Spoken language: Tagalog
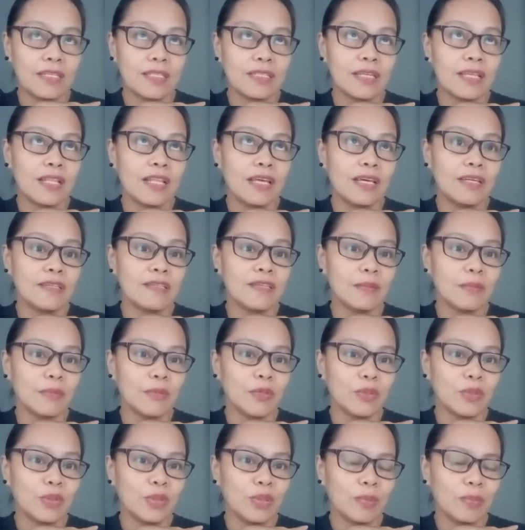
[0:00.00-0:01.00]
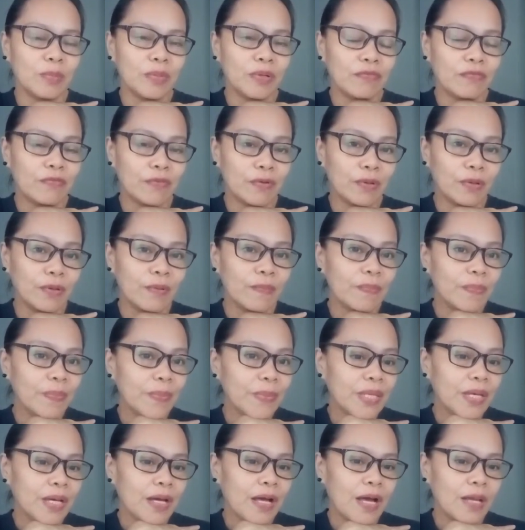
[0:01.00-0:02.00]
Is, iniisip ko nun for
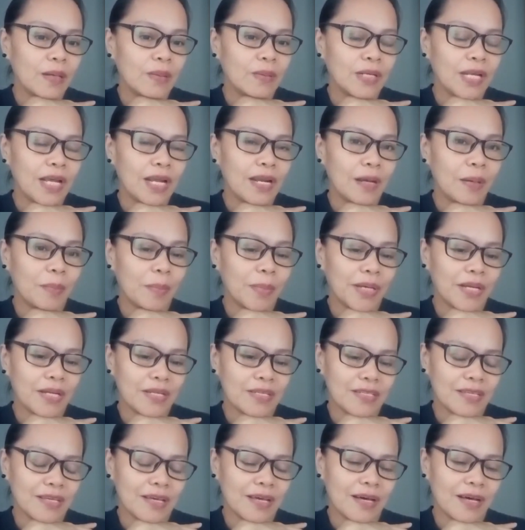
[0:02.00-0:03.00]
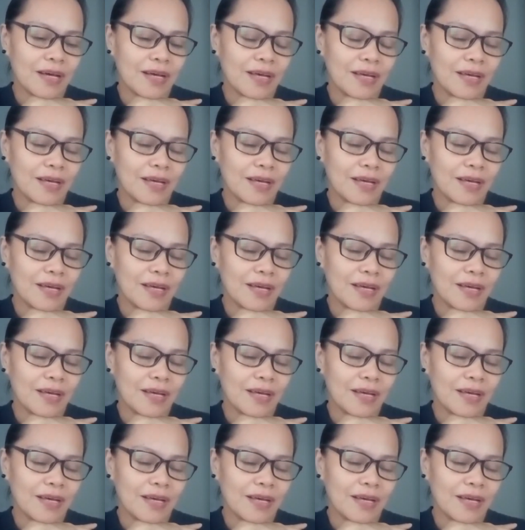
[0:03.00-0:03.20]
ano na lang para sa